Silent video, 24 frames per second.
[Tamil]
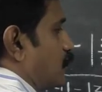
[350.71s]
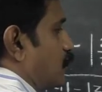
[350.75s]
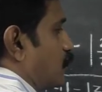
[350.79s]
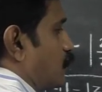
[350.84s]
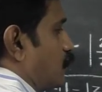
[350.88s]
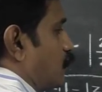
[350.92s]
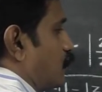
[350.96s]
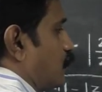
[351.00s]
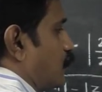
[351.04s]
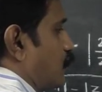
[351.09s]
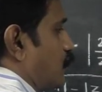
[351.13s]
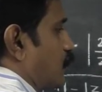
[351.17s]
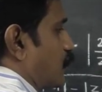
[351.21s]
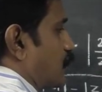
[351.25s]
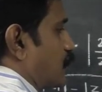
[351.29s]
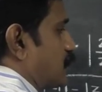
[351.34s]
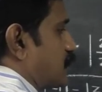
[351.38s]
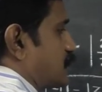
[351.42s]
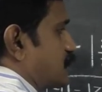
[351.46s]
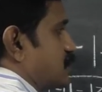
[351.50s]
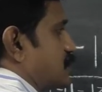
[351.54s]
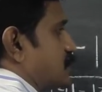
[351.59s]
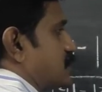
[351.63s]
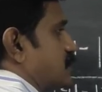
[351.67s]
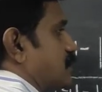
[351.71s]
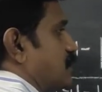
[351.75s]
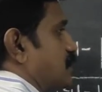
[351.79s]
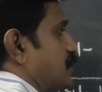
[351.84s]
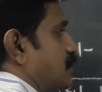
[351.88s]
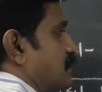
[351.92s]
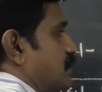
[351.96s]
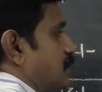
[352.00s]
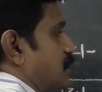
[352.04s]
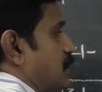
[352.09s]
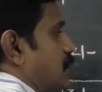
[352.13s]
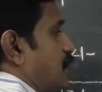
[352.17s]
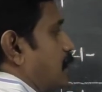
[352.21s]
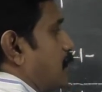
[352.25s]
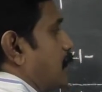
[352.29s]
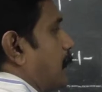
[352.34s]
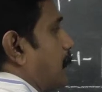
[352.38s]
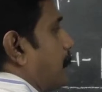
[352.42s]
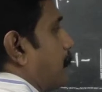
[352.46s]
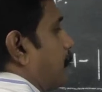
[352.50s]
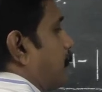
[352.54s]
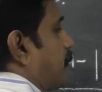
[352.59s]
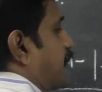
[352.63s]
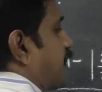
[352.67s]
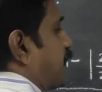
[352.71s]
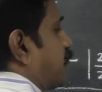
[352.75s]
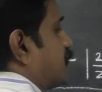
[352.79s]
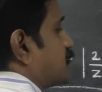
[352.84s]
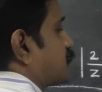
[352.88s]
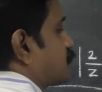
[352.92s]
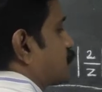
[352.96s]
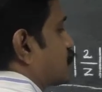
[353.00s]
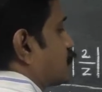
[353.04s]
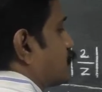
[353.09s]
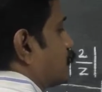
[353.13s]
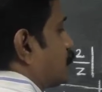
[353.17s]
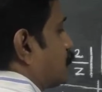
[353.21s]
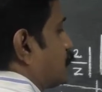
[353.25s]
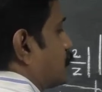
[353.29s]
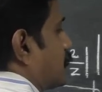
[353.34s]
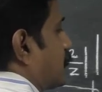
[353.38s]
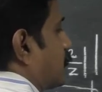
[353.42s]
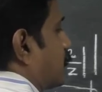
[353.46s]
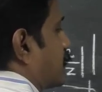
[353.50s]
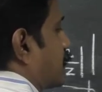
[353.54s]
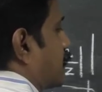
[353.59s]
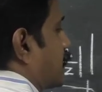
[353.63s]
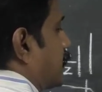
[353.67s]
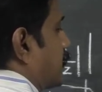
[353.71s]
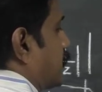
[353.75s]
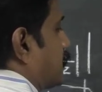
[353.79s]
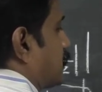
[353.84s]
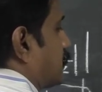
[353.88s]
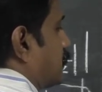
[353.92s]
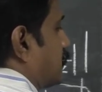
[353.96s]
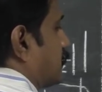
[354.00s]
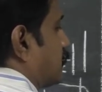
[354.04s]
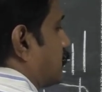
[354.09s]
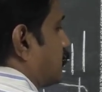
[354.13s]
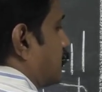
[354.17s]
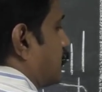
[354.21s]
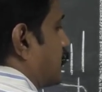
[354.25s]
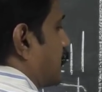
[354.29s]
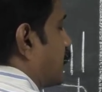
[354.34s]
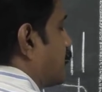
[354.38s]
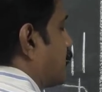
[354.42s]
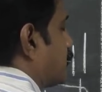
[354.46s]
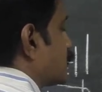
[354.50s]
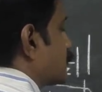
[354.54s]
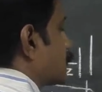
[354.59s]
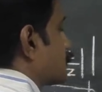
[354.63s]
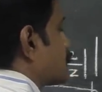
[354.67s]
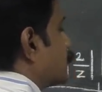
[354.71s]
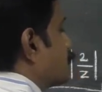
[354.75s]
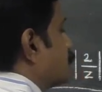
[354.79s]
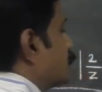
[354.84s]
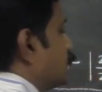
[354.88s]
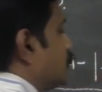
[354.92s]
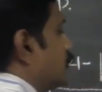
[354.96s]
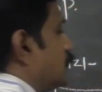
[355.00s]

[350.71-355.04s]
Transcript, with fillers: டூ மாடலஸ் இசட் மைனஸ் டூ நம்ம ரைட் மைனஸ் டூ